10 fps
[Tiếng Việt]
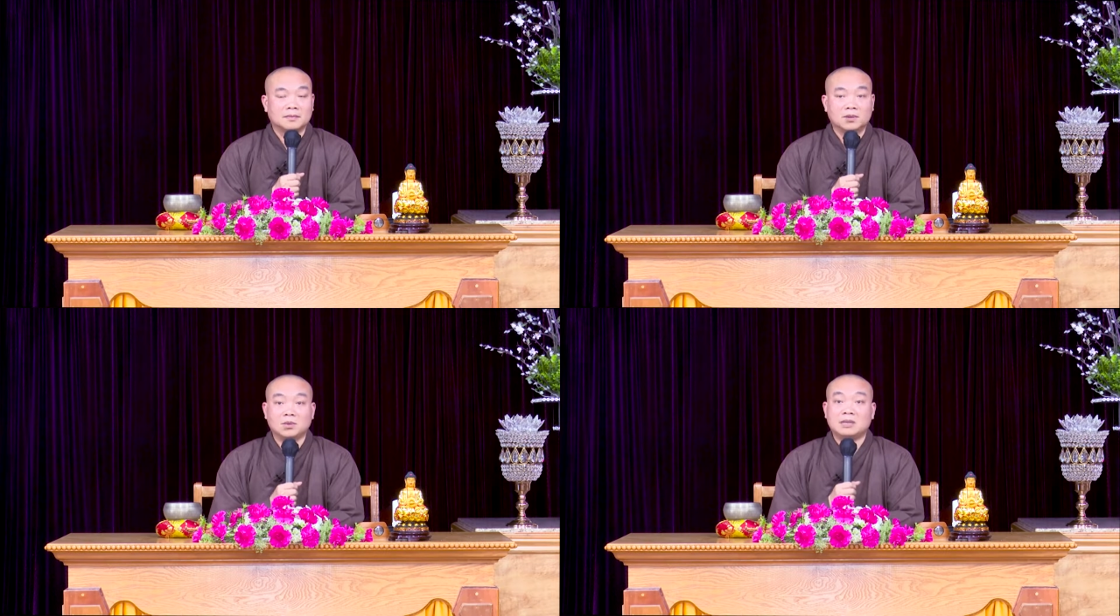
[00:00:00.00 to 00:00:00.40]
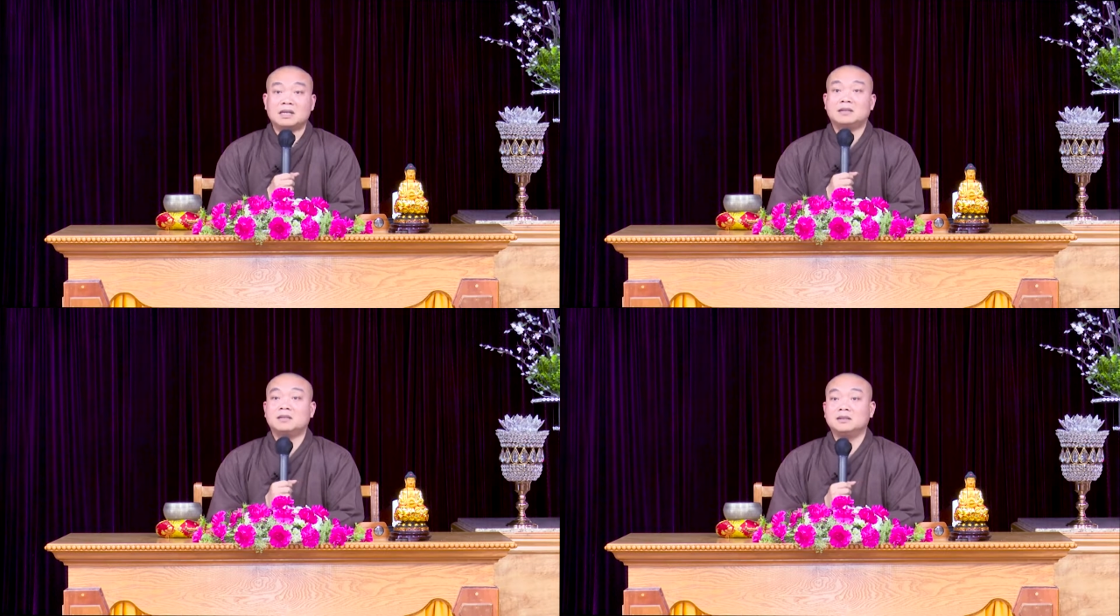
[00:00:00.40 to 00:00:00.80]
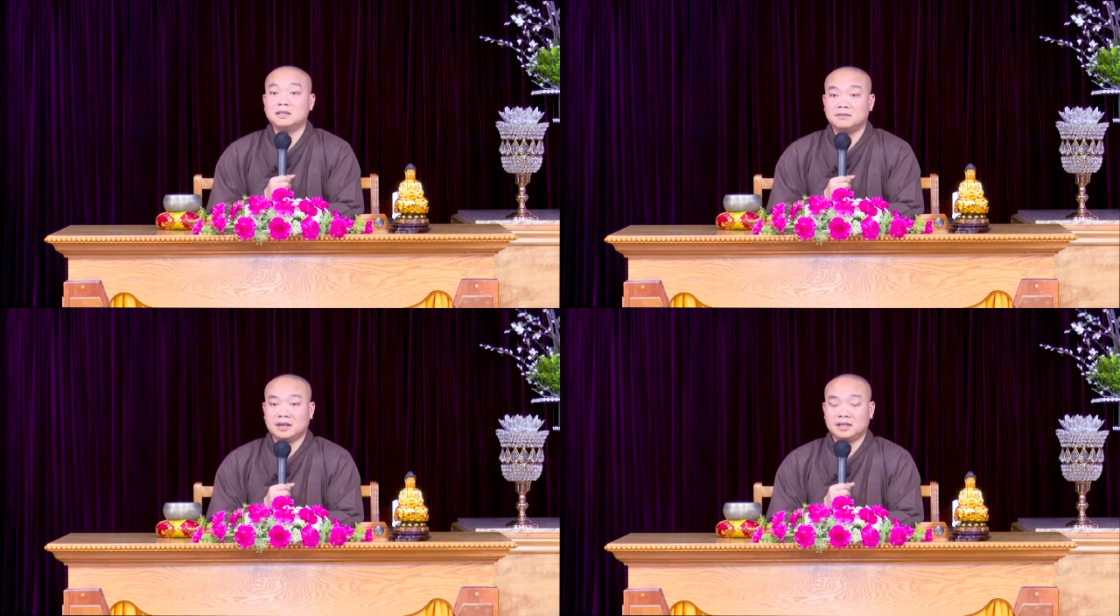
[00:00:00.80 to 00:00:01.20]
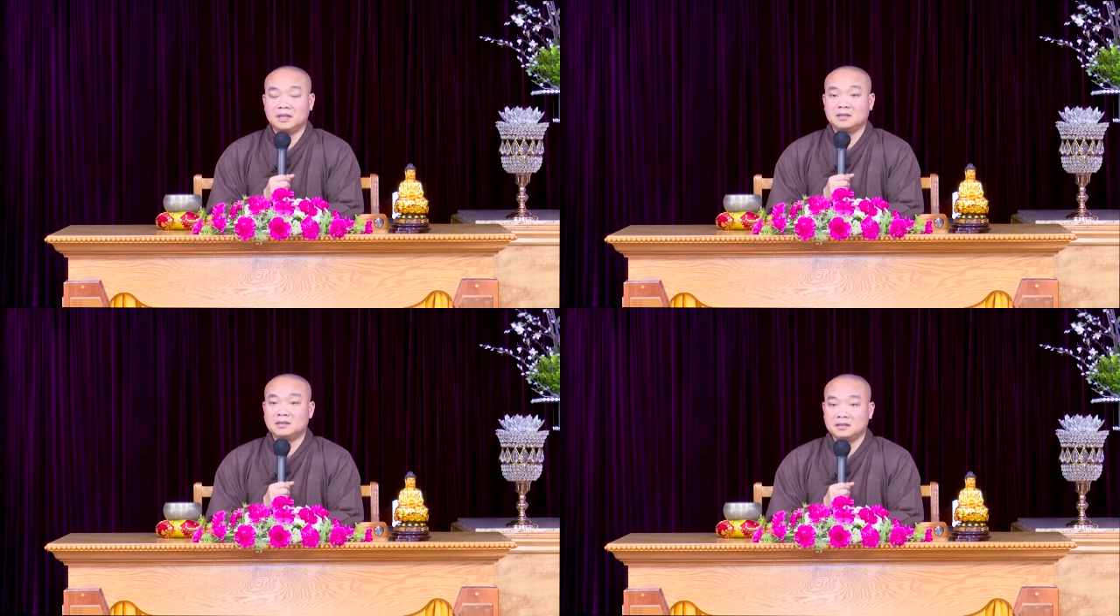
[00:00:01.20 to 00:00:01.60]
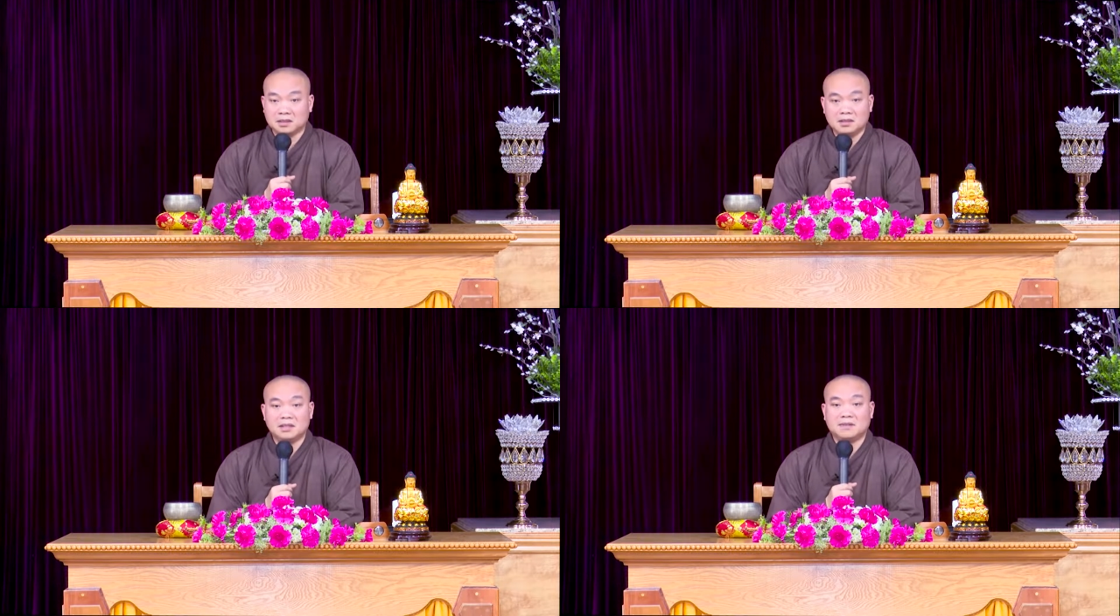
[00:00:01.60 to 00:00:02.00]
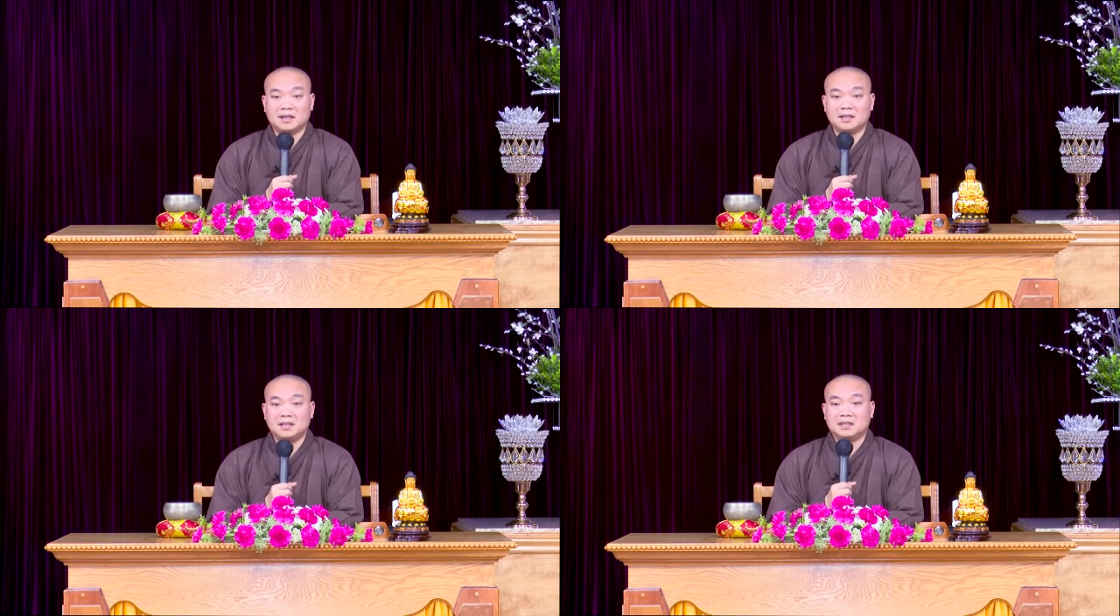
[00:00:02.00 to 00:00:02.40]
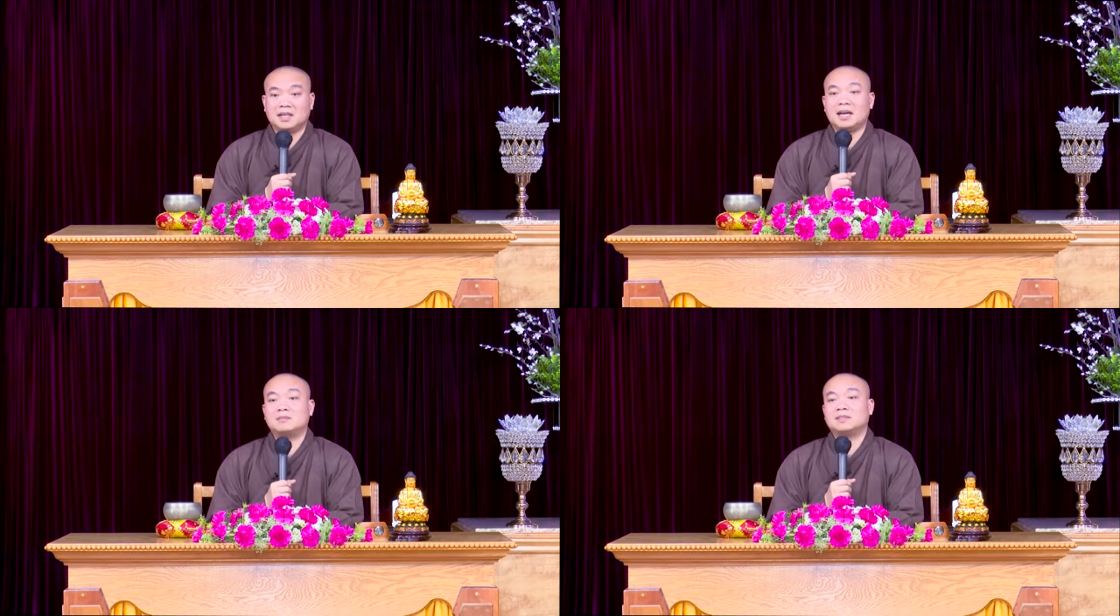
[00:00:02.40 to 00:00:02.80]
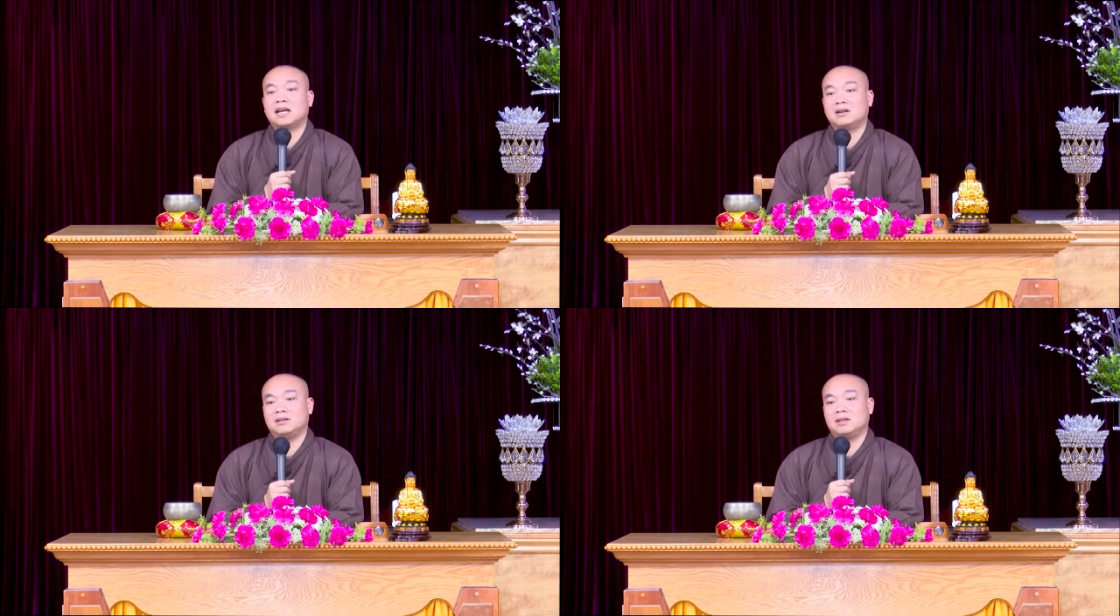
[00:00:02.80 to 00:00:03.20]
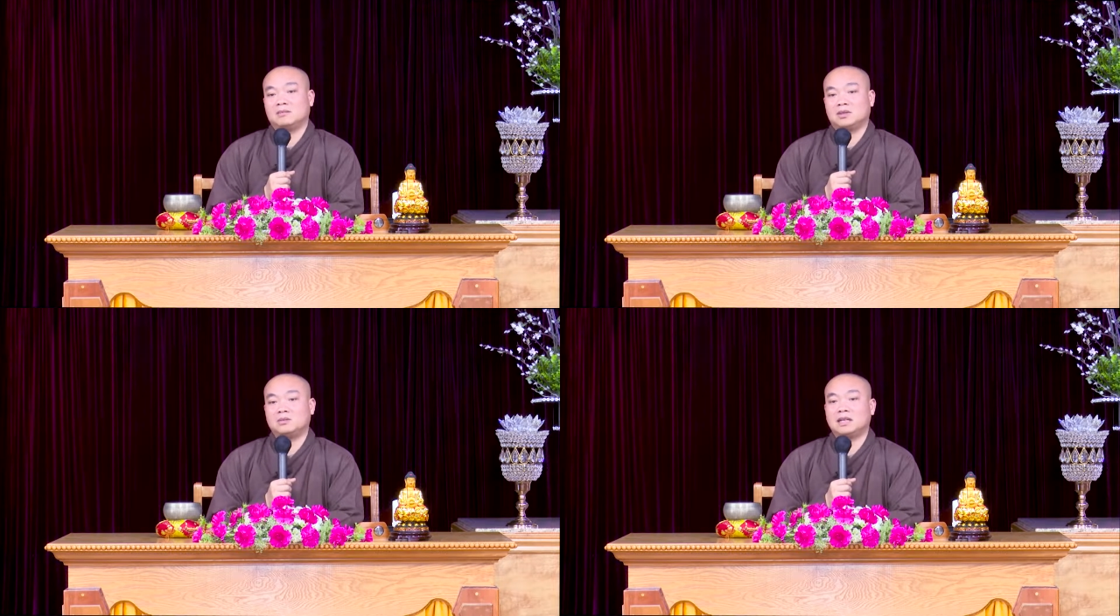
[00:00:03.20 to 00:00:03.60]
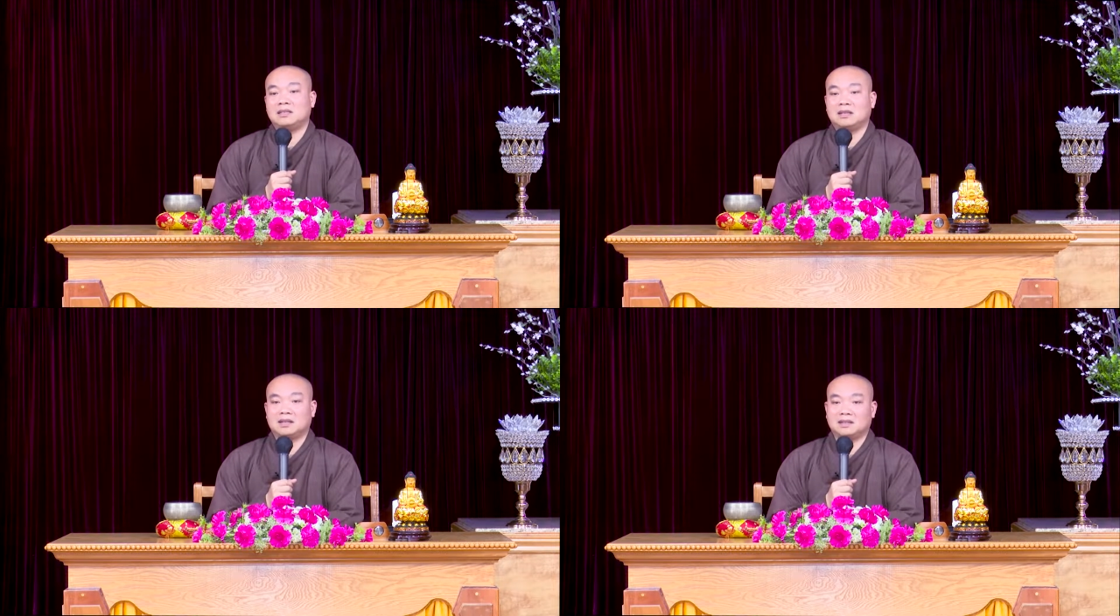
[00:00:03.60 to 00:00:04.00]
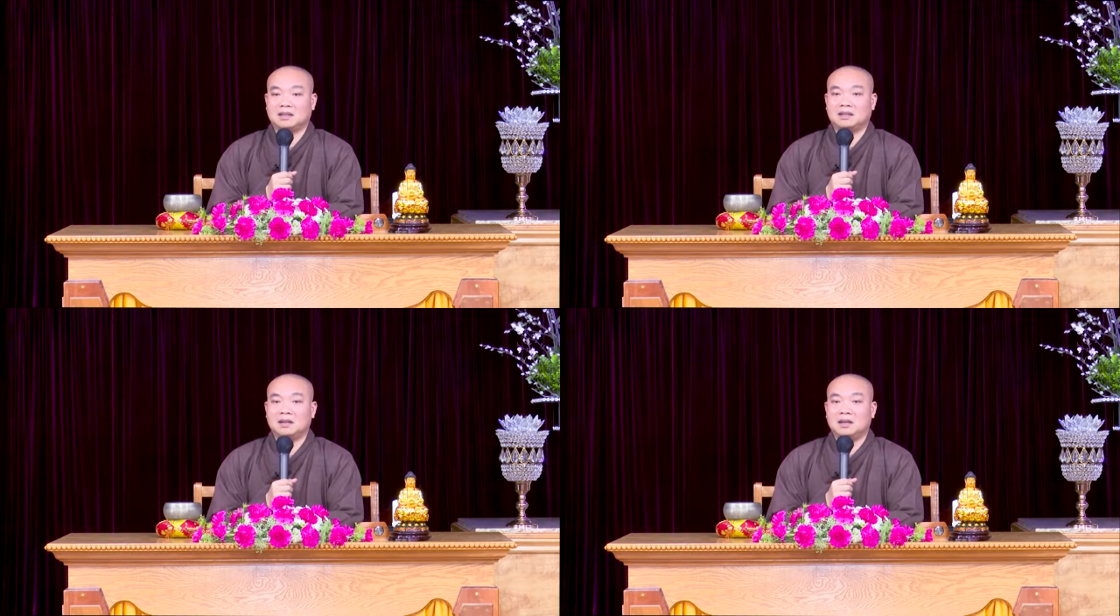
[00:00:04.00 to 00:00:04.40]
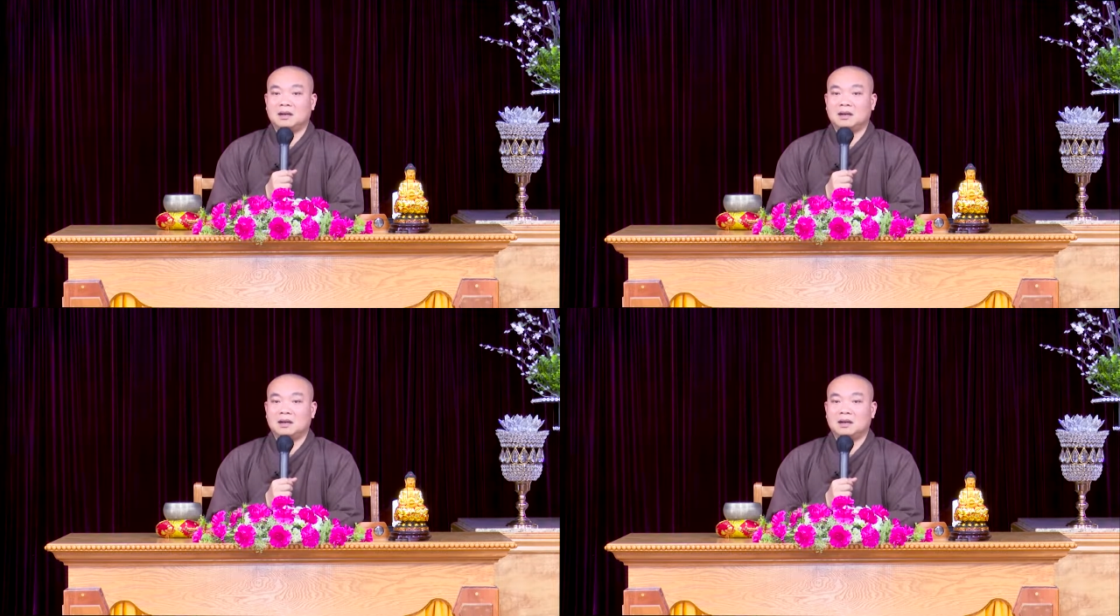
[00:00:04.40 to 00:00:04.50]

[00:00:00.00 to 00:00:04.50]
Nếu chúng ta giữ như vậy, cứ giữ như vậy thì làm sao mà chúng ta dần dần